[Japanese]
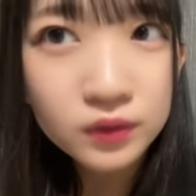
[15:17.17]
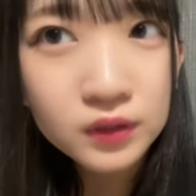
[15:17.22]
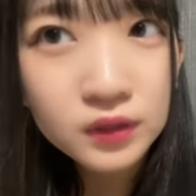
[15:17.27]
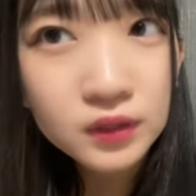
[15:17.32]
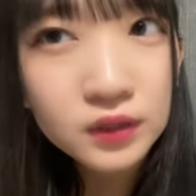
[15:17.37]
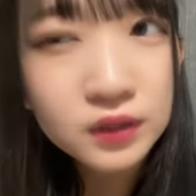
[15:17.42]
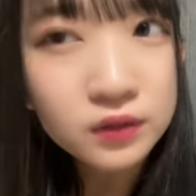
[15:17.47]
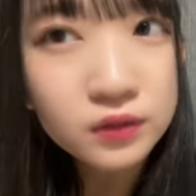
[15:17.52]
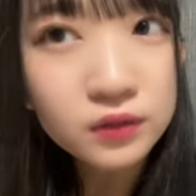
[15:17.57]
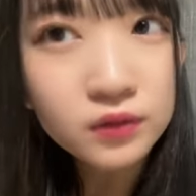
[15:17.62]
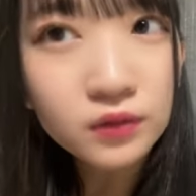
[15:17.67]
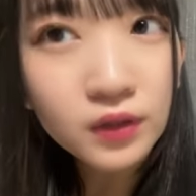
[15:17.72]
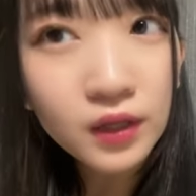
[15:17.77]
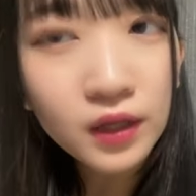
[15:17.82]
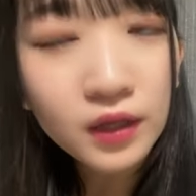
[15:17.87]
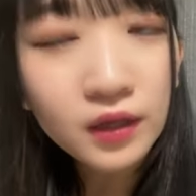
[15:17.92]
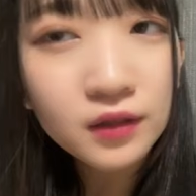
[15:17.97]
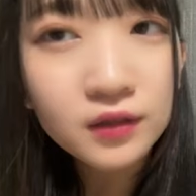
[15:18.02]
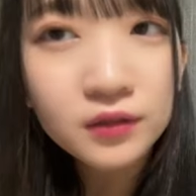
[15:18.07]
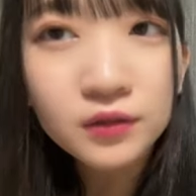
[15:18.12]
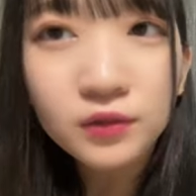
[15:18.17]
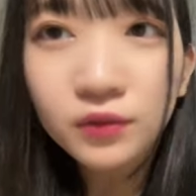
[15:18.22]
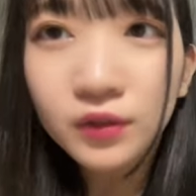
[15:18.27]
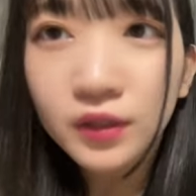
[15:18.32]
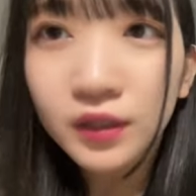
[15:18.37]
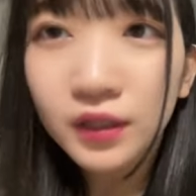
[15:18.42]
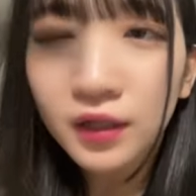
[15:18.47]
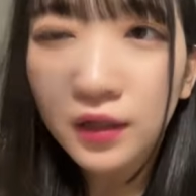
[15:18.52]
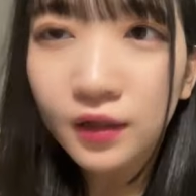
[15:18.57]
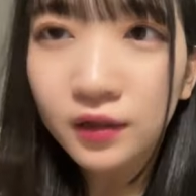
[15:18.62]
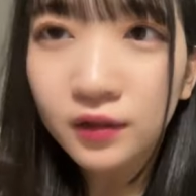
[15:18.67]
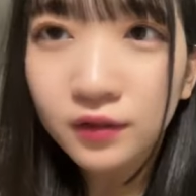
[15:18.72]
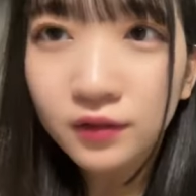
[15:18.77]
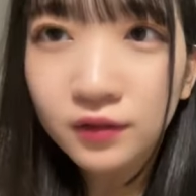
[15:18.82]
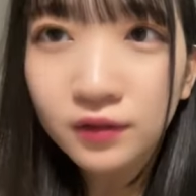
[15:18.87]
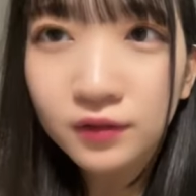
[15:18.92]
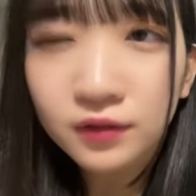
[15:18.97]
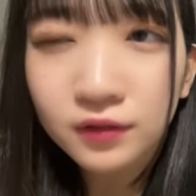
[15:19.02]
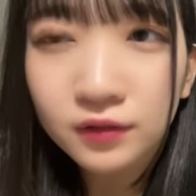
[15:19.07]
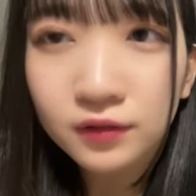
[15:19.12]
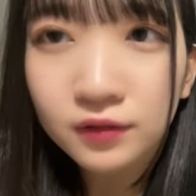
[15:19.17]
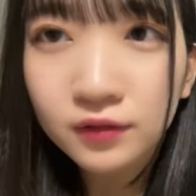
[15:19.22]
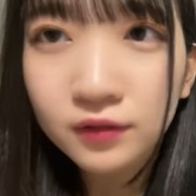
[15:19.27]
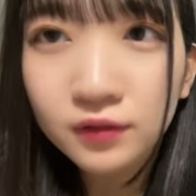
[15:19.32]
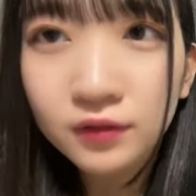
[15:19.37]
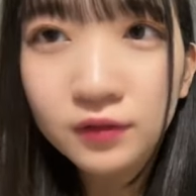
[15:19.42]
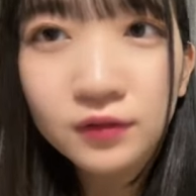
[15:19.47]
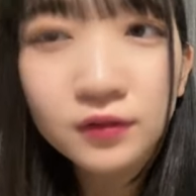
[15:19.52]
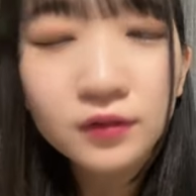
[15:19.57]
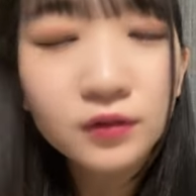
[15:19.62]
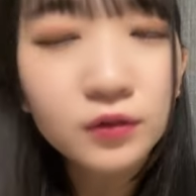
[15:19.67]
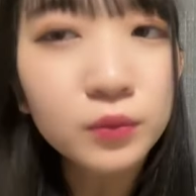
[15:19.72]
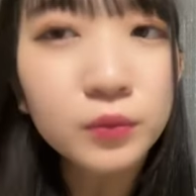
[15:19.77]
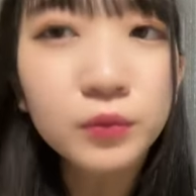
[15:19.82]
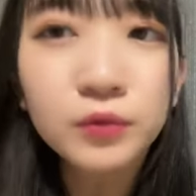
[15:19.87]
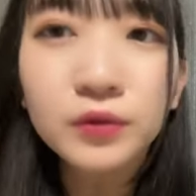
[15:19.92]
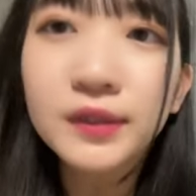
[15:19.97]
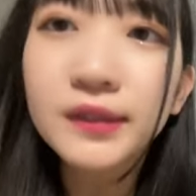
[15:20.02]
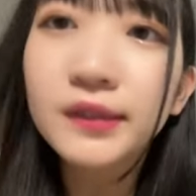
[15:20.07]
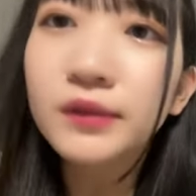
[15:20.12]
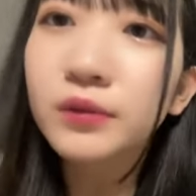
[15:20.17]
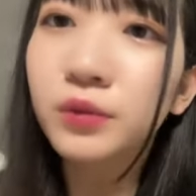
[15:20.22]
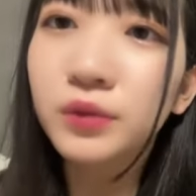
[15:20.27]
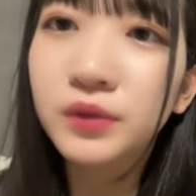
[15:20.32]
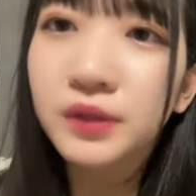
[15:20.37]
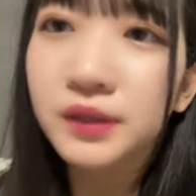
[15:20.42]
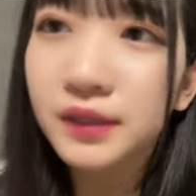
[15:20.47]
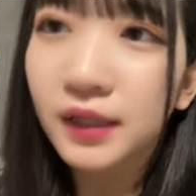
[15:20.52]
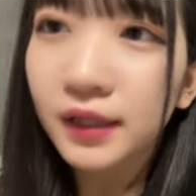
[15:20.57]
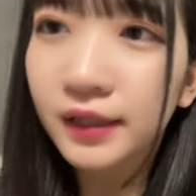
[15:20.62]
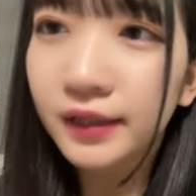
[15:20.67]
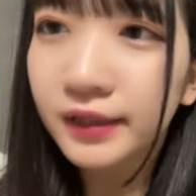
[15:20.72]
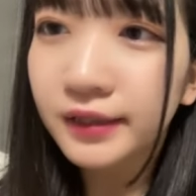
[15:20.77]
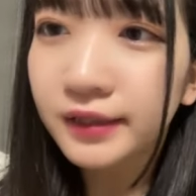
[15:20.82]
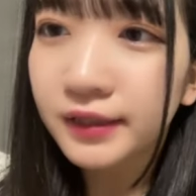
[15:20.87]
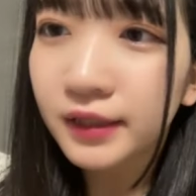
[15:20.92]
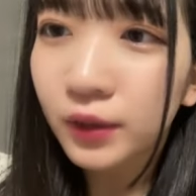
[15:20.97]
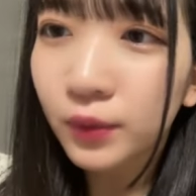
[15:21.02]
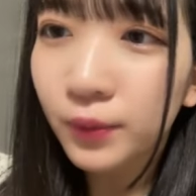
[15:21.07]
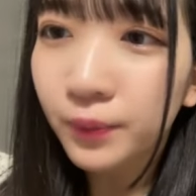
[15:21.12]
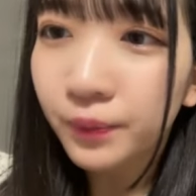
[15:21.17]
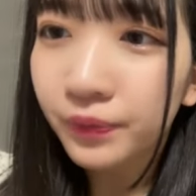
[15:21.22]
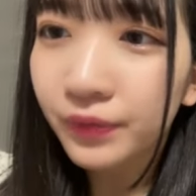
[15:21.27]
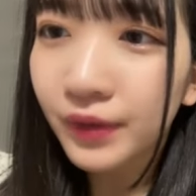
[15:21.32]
シングルねその期間共に過ごしたんですけど